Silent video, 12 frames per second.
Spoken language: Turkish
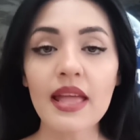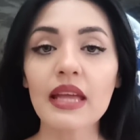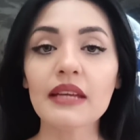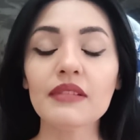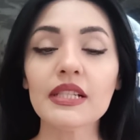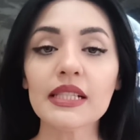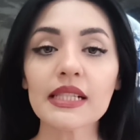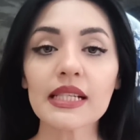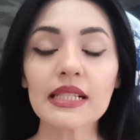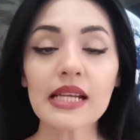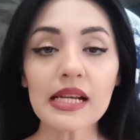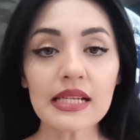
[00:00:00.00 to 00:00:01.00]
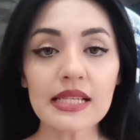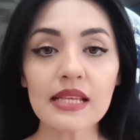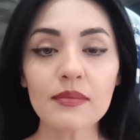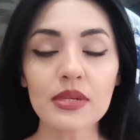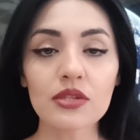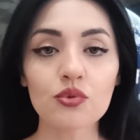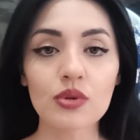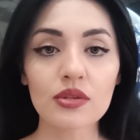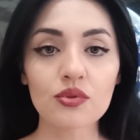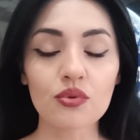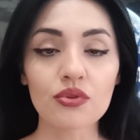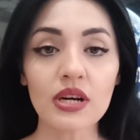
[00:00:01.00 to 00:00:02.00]
Evliliklerinden kısa bir süre
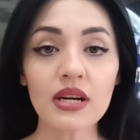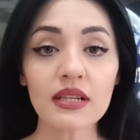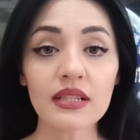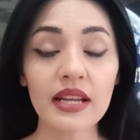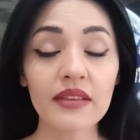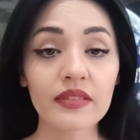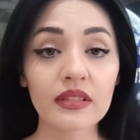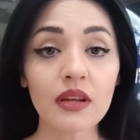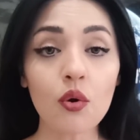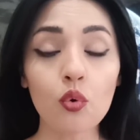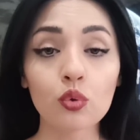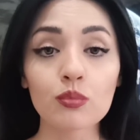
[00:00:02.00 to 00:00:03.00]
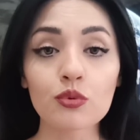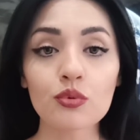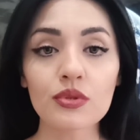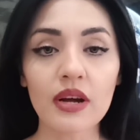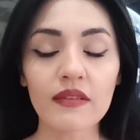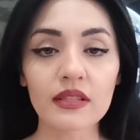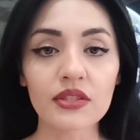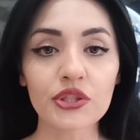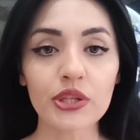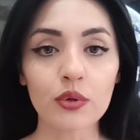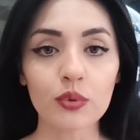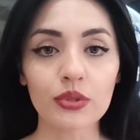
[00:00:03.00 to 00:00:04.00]
sonra Raven'da olumsuz
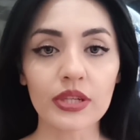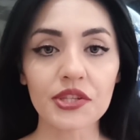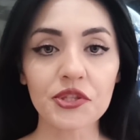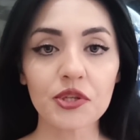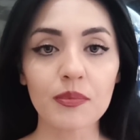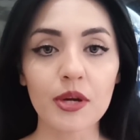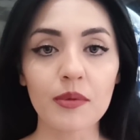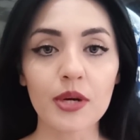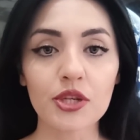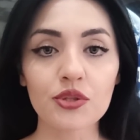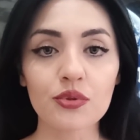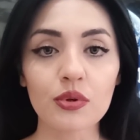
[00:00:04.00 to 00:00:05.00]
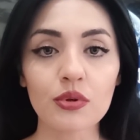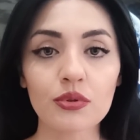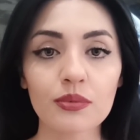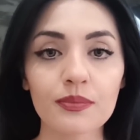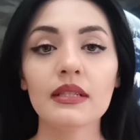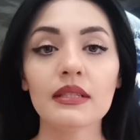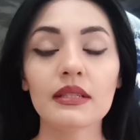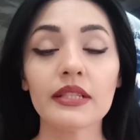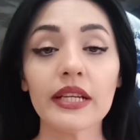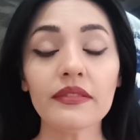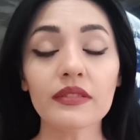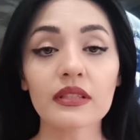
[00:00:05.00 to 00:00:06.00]
davranışlar ortaya çıkmaya başlıyor.
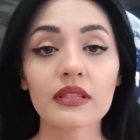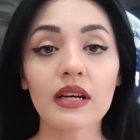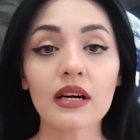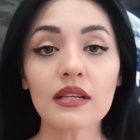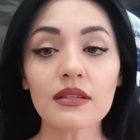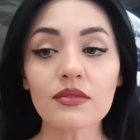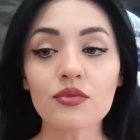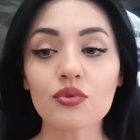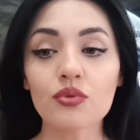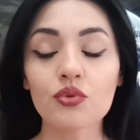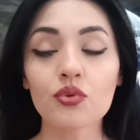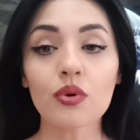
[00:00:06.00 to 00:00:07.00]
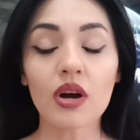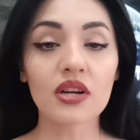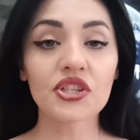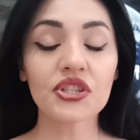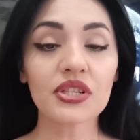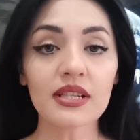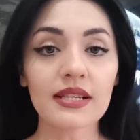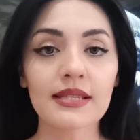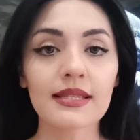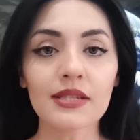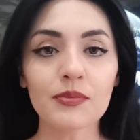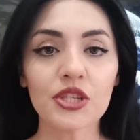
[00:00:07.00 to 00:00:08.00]
Raven'da çok aşırı
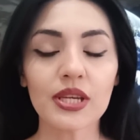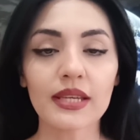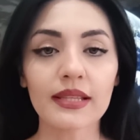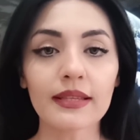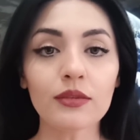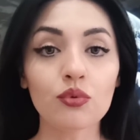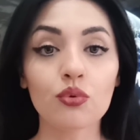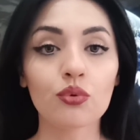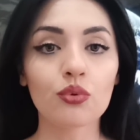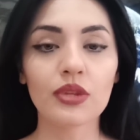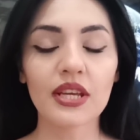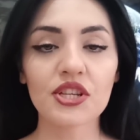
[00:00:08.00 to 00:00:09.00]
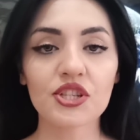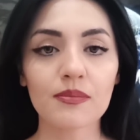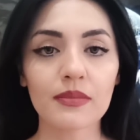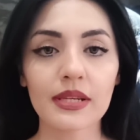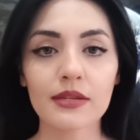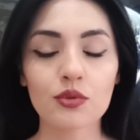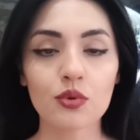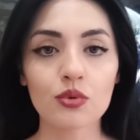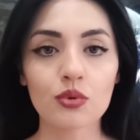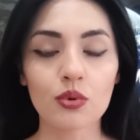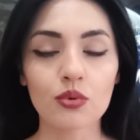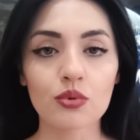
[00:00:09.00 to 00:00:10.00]
hızlı bir şekilde duygu değişimleri
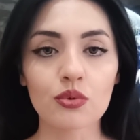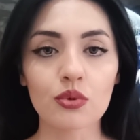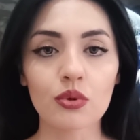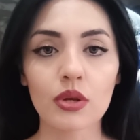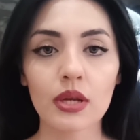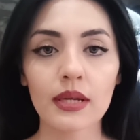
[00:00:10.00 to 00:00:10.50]
söz konusu.